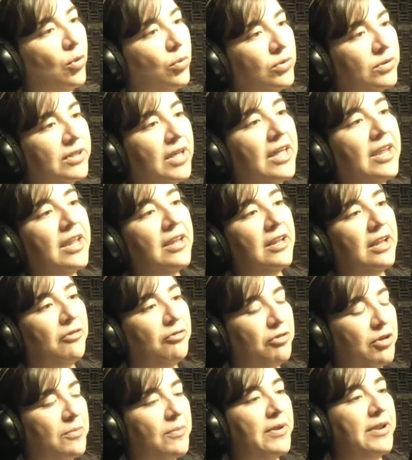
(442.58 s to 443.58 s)
y juntaran
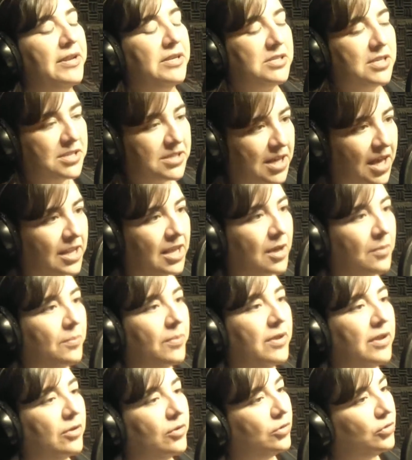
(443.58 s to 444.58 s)
las firmas necesarias
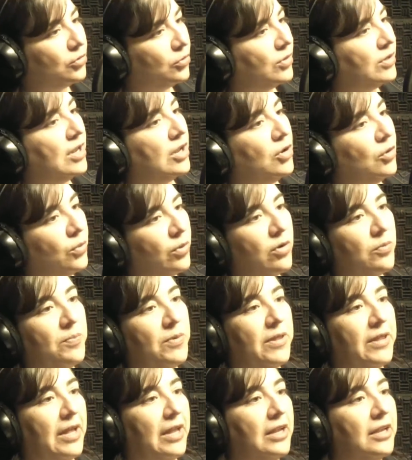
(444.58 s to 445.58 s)
para construir el nuevo
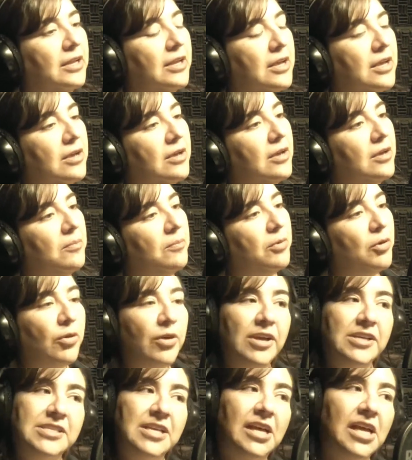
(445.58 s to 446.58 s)
hospital. Pero
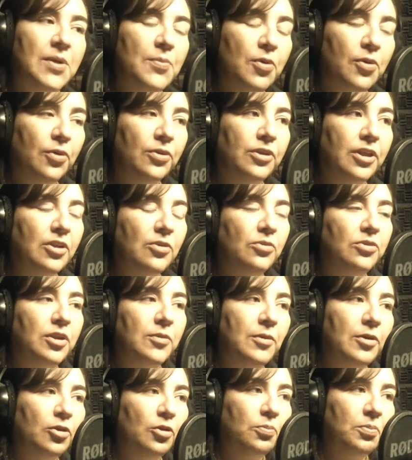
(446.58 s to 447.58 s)
¿qué sacamos con tener un
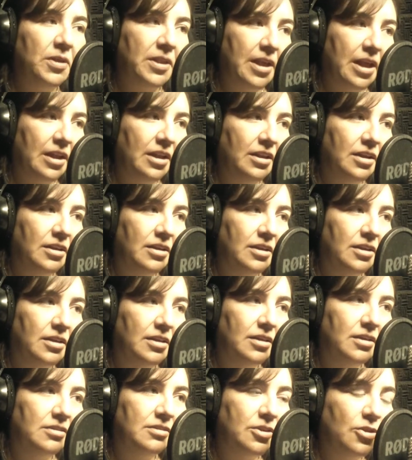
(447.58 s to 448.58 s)
tremendo hospital
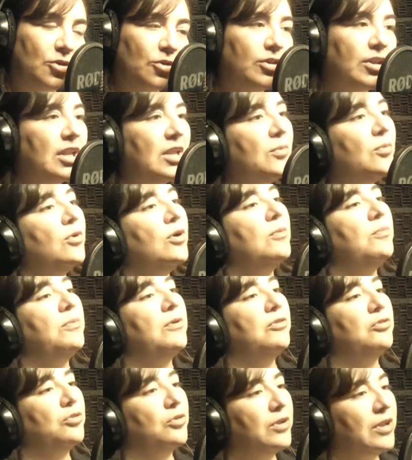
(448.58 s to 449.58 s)
si no tenemos el
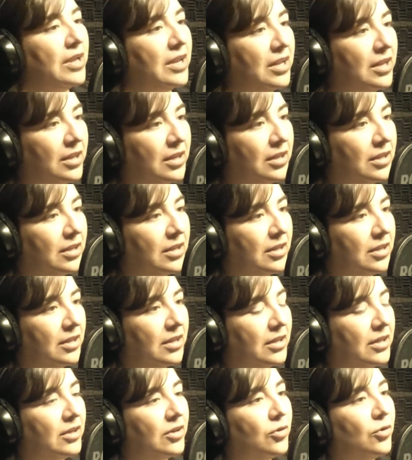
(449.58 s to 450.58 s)
personal
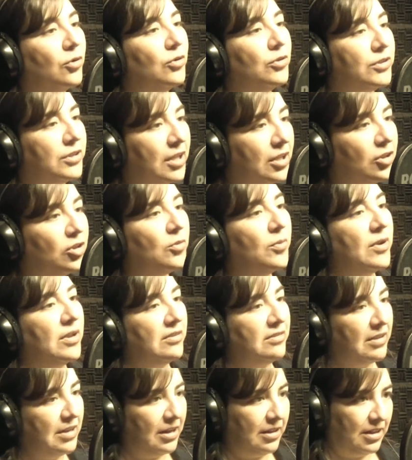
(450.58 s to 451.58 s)
contento para
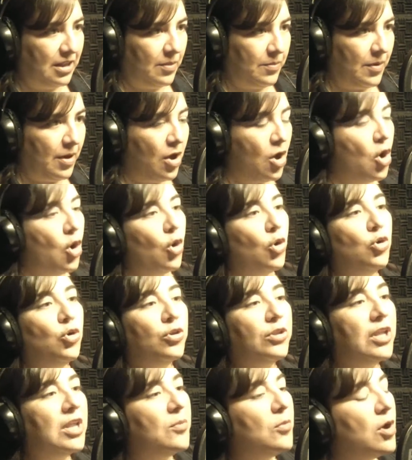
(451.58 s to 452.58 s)
hacer el tema? O
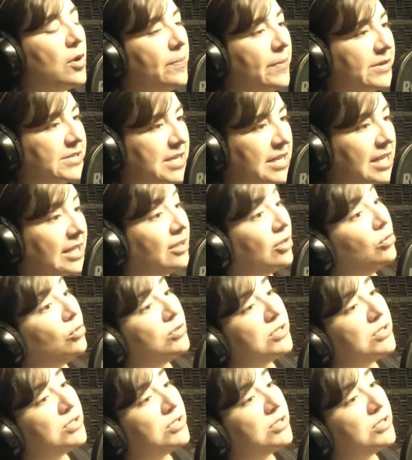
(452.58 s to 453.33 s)
no tenemos especialistas.